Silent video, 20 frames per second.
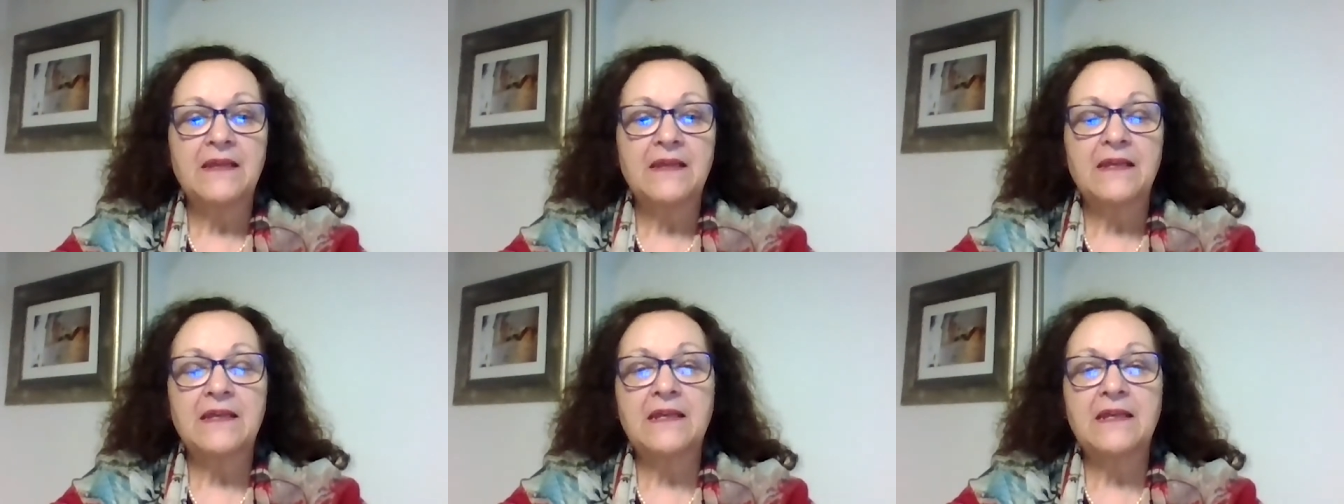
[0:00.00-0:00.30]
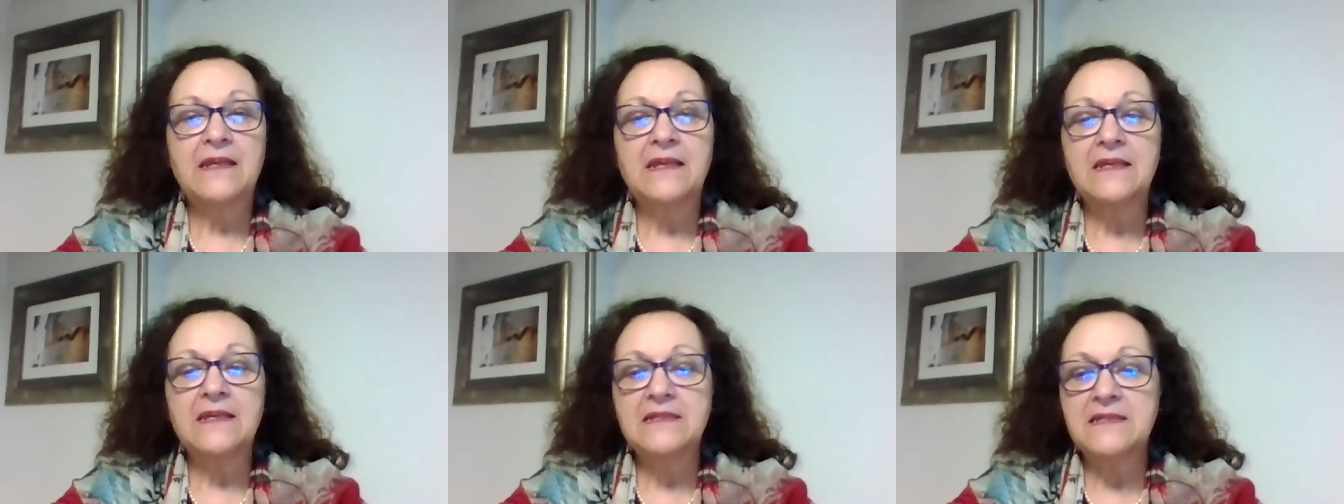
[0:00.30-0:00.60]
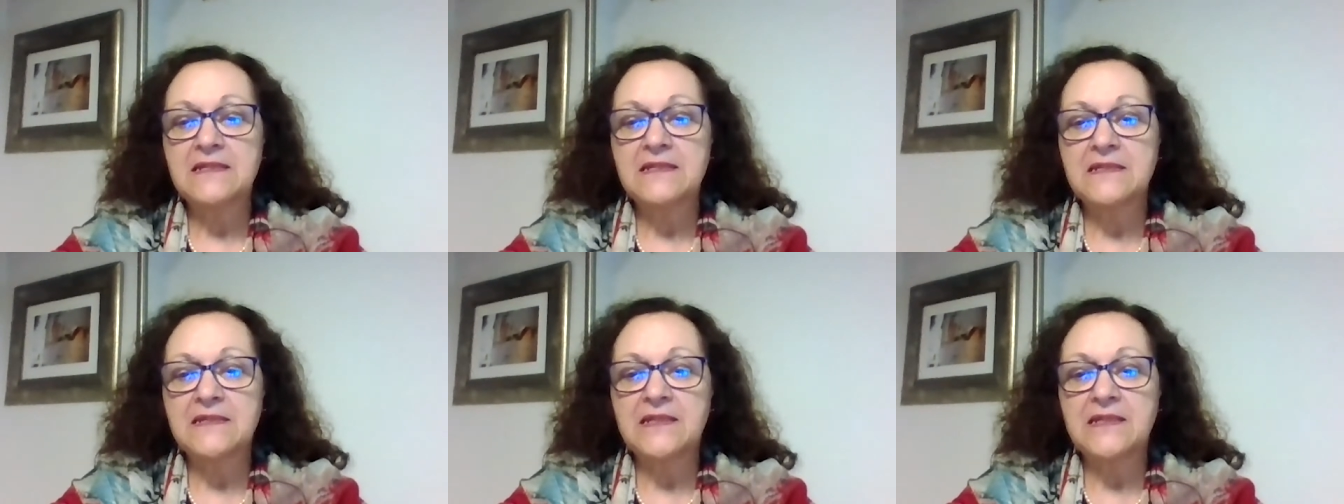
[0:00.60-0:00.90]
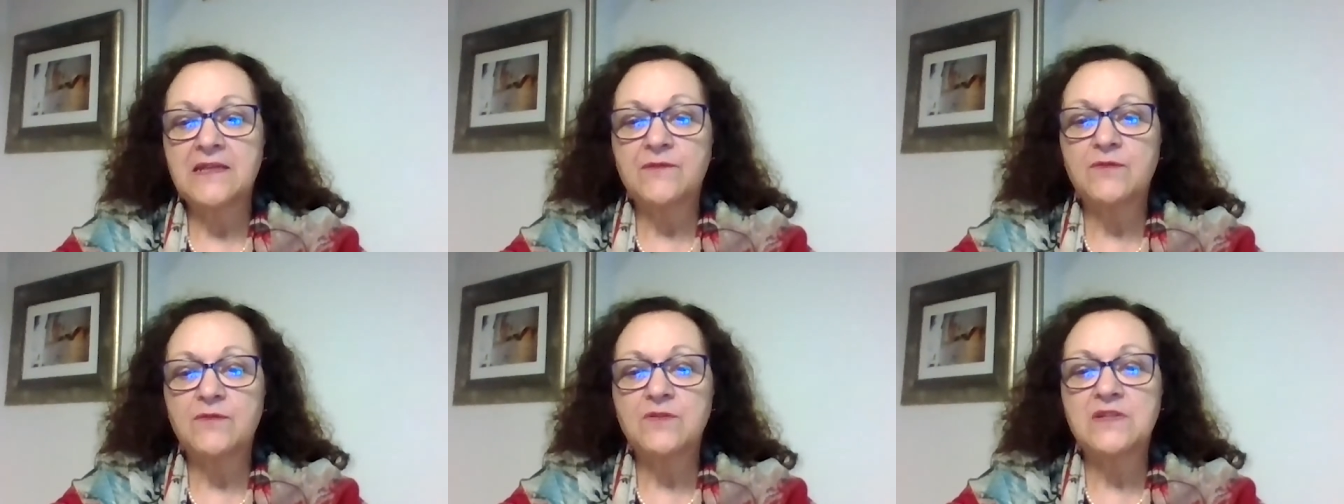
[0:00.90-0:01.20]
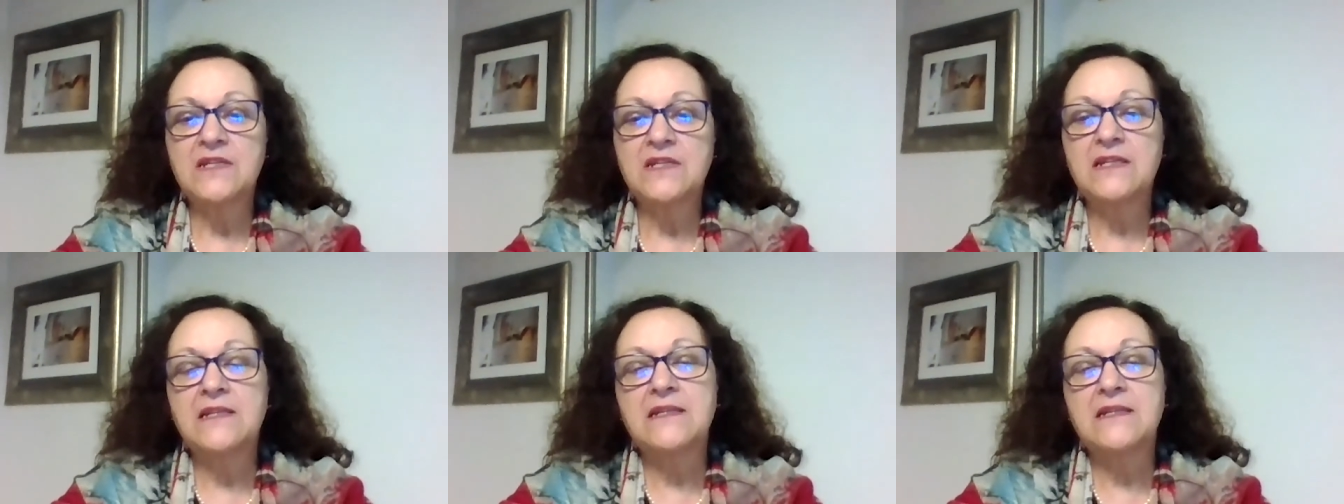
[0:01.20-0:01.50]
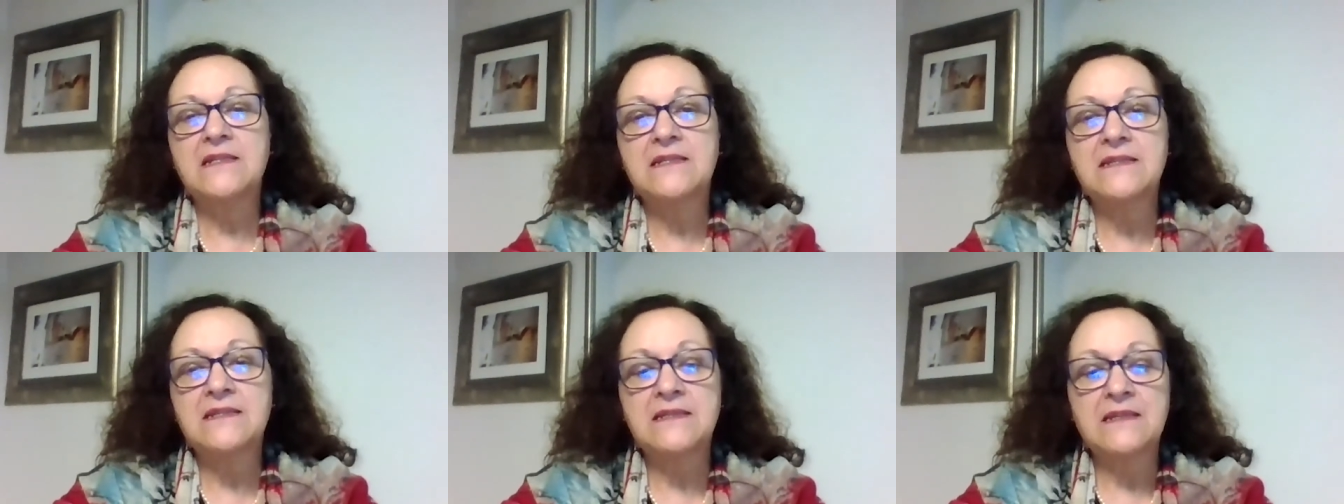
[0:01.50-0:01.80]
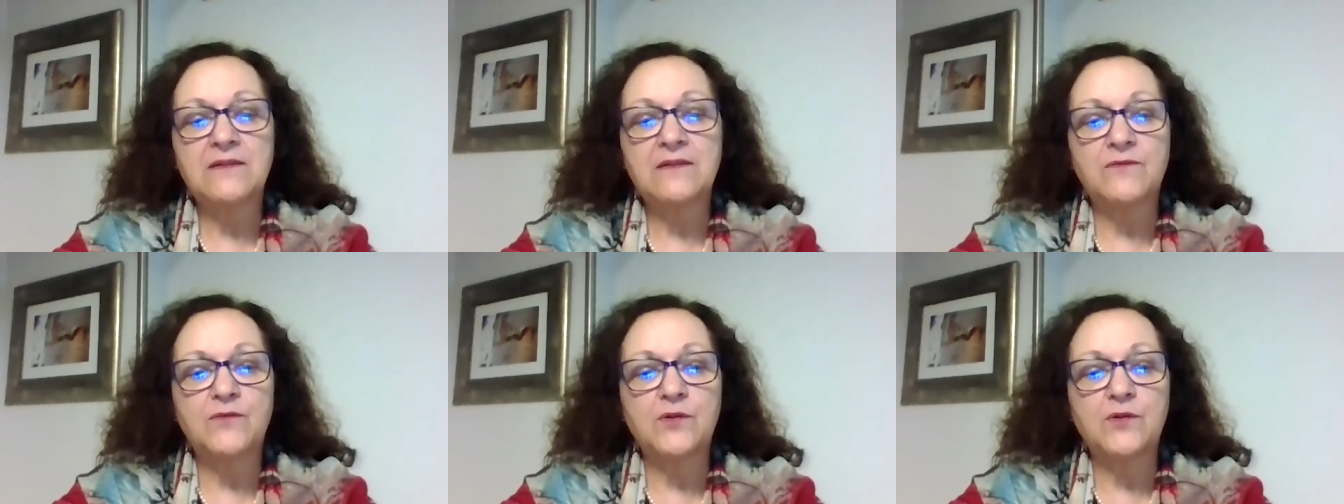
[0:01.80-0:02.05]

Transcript: e esses livros eles ah,